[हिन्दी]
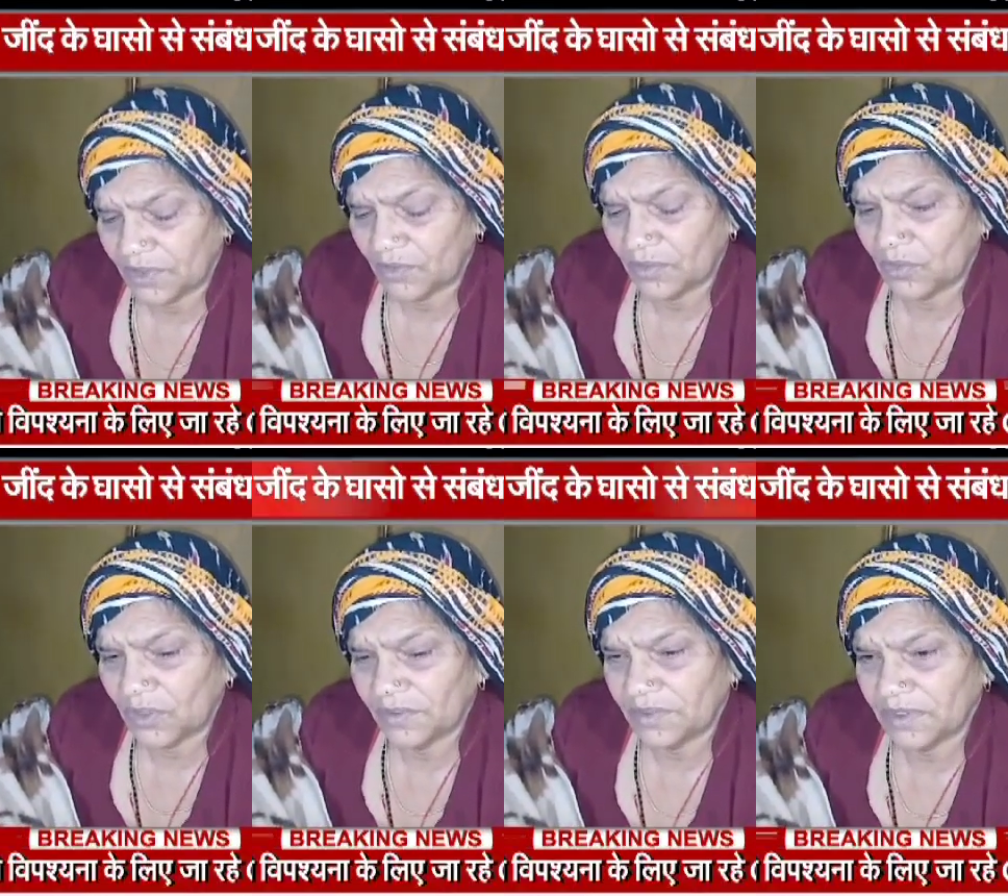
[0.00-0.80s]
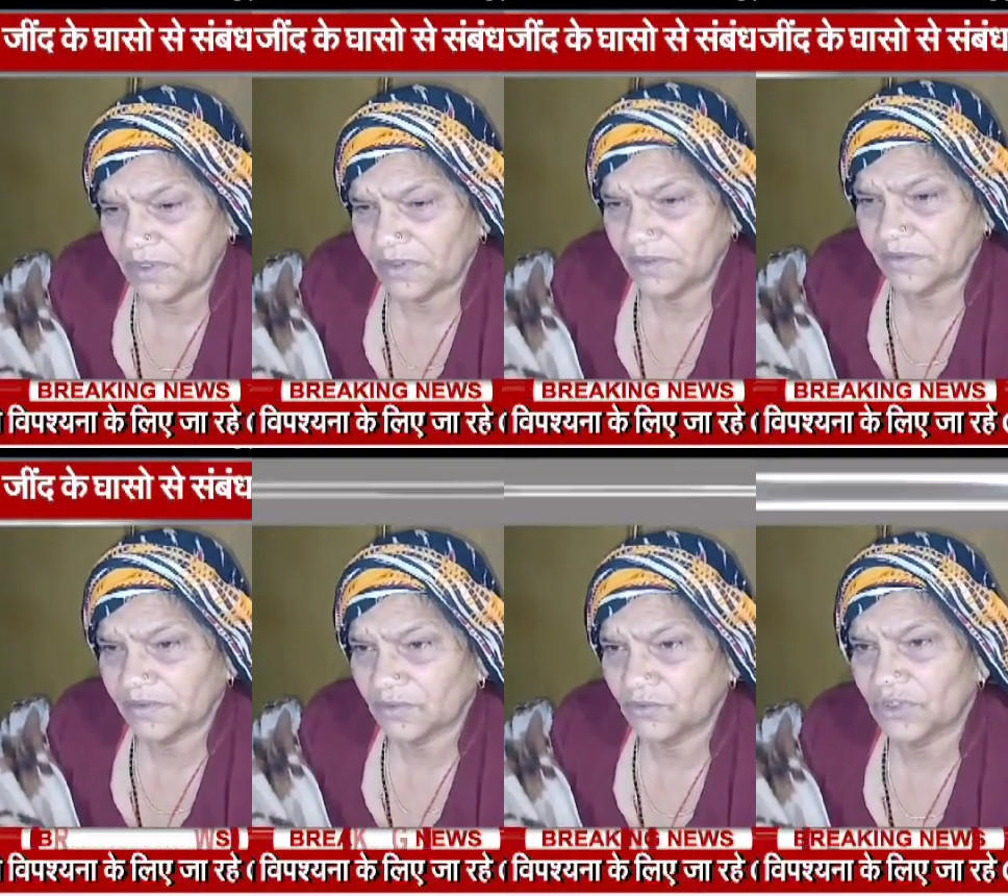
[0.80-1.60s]
फिर वो बोले भी
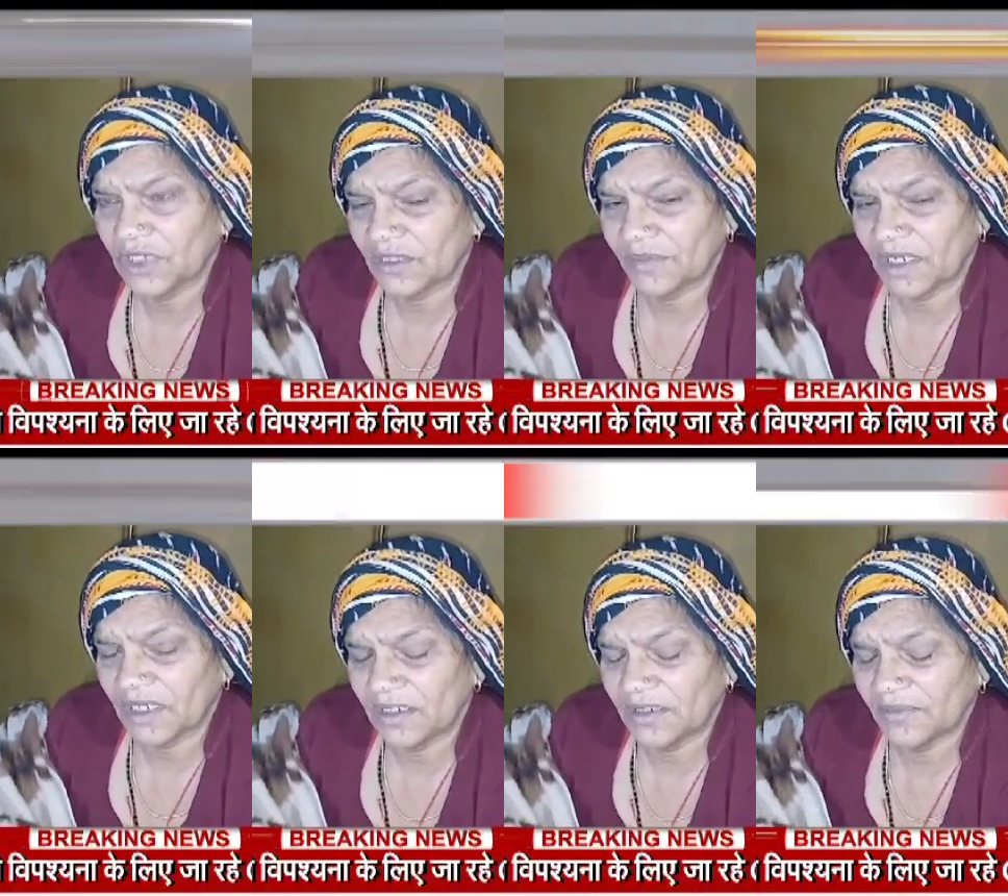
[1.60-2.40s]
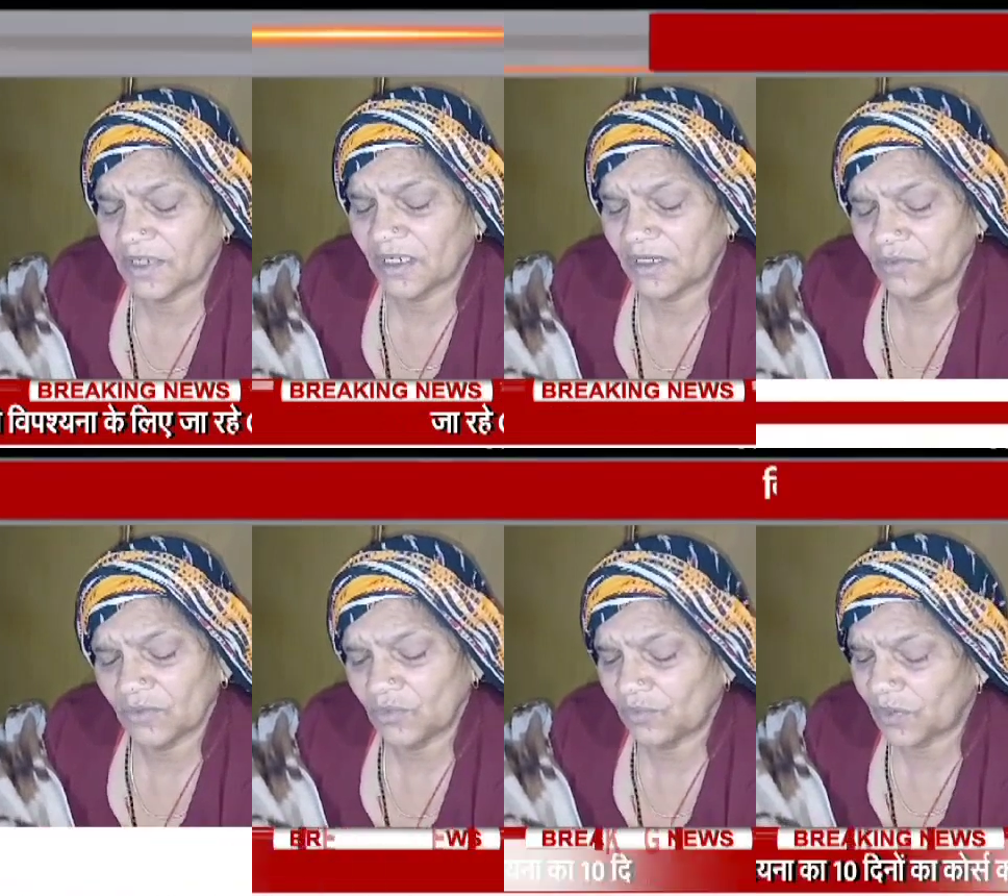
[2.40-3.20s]
कौन सा कमरा लीलम का
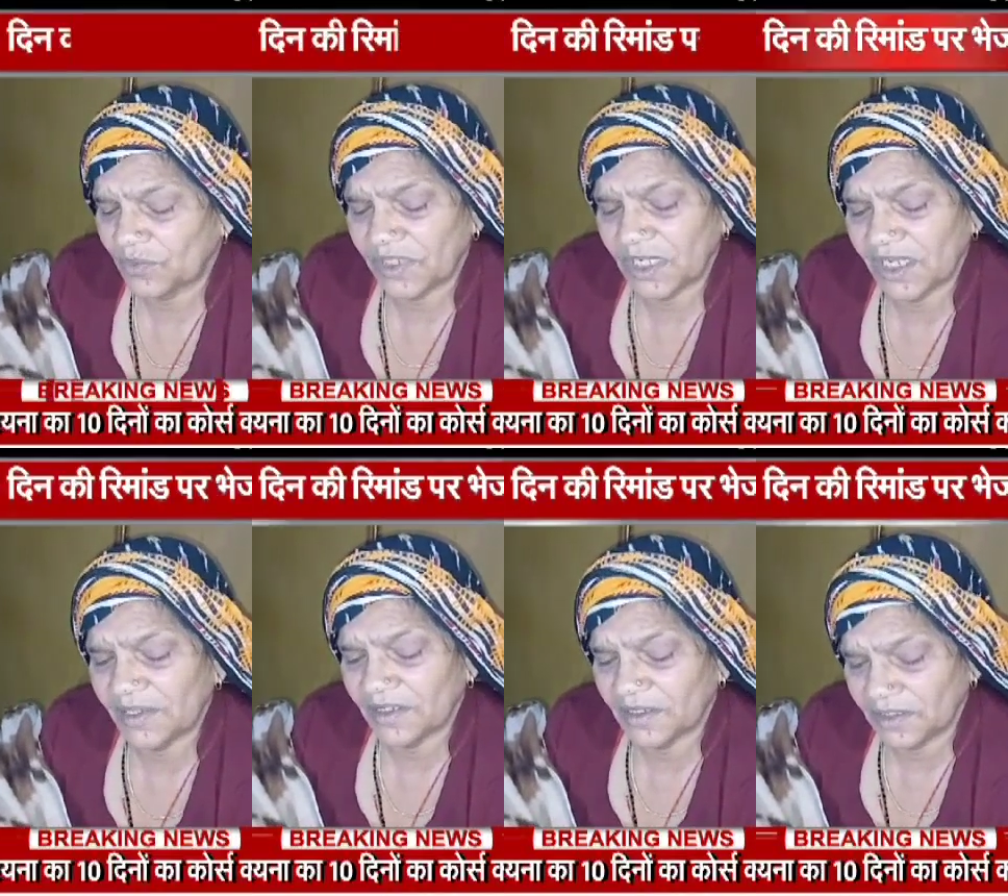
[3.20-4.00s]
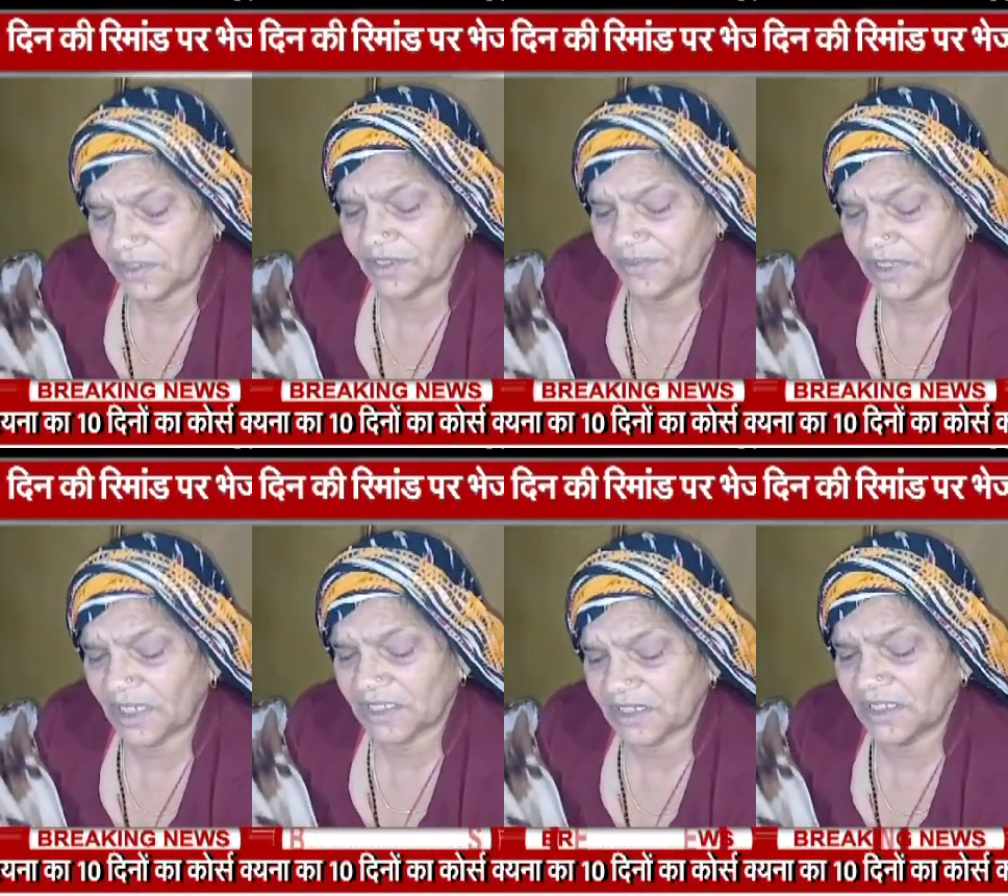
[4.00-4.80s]
वो ऊपर भी आए नीचे भी
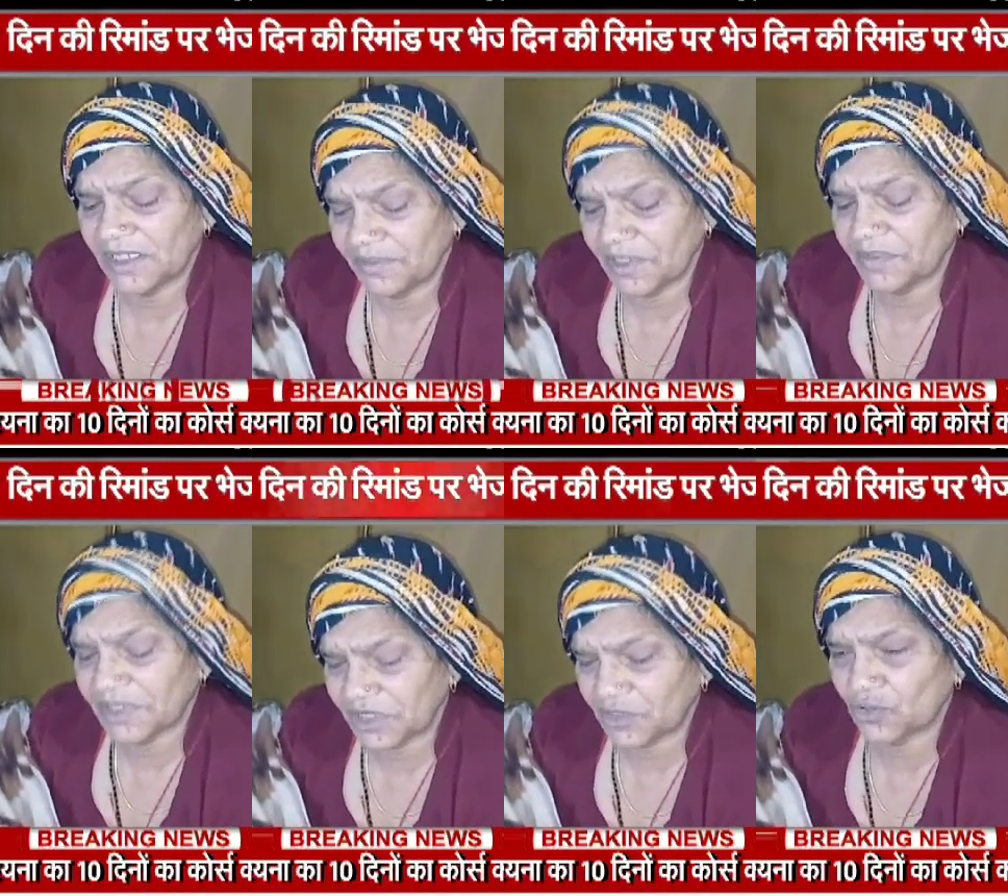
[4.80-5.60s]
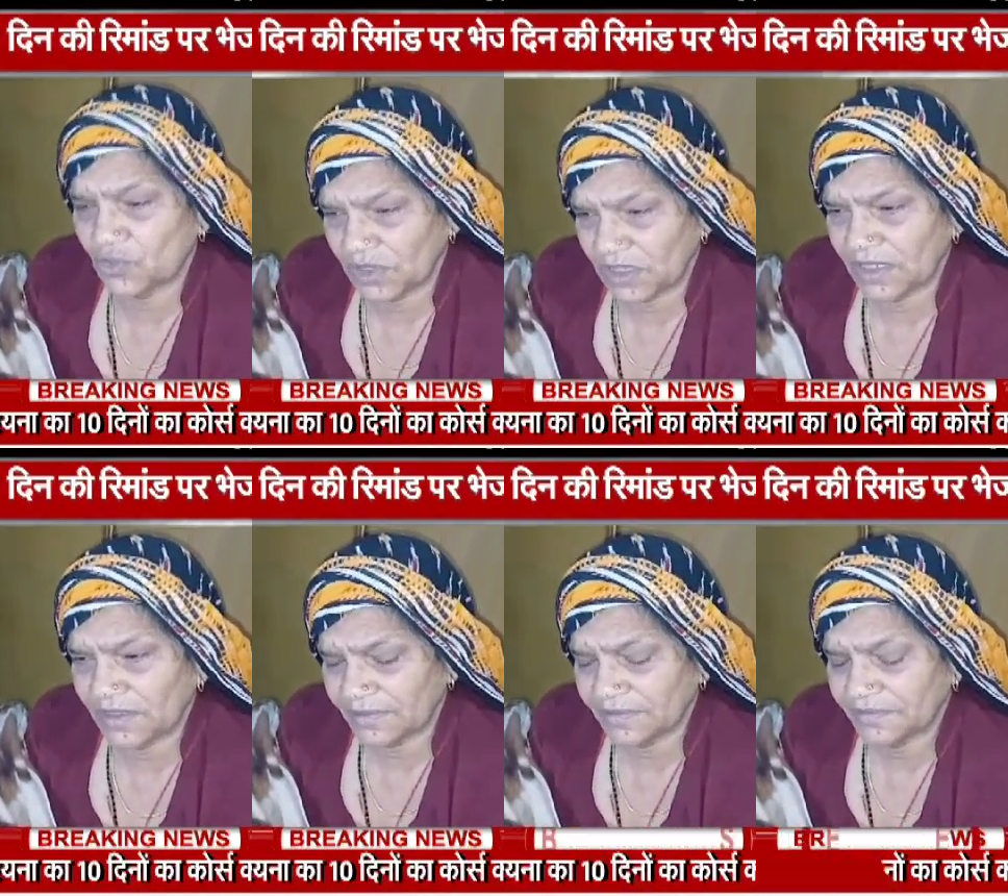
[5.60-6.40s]
तलाशी ली मेरे बच्चे सोए थे